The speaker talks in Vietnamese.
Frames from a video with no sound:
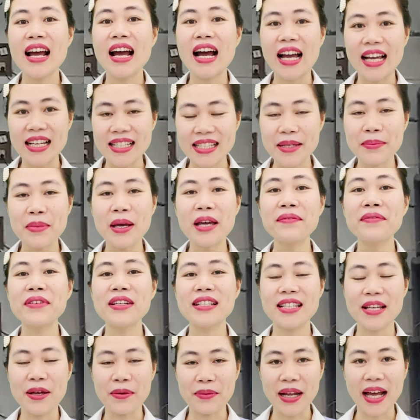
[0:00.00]
Hãy xem hết
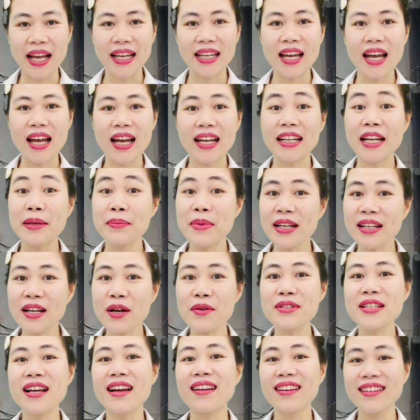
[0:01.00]
video này để biết
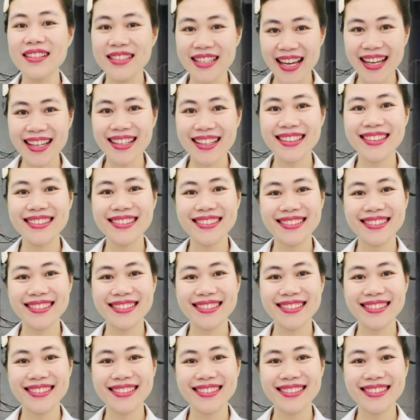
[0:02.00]
câu trả lời nhé!